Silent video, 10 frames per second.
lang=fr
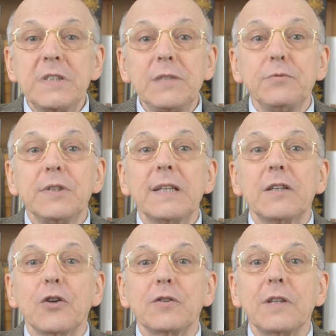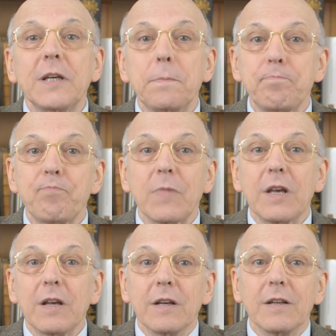si vous êtes tenté,
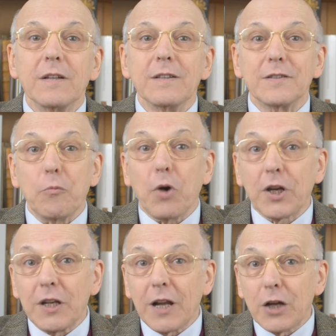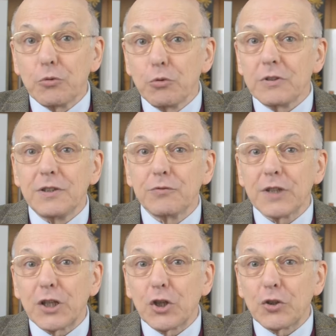euh, c'est moi qui le rajoute, si vous
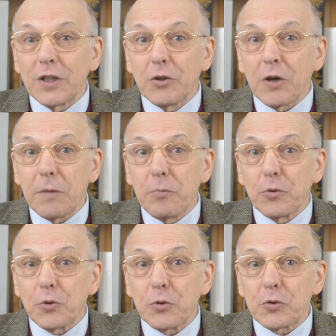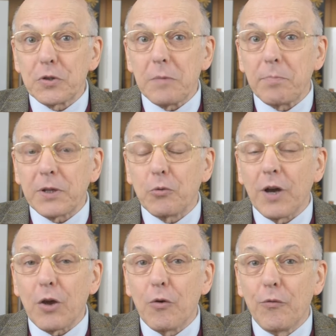êtes tenté de répondre que ce n'est pas trop
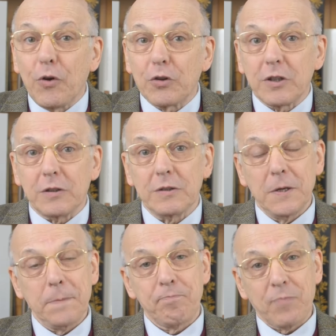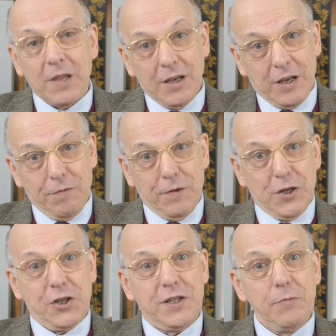réconfortant,
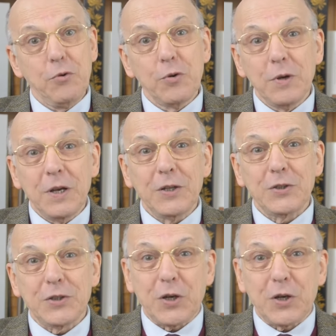réfléchissez mieux, c'est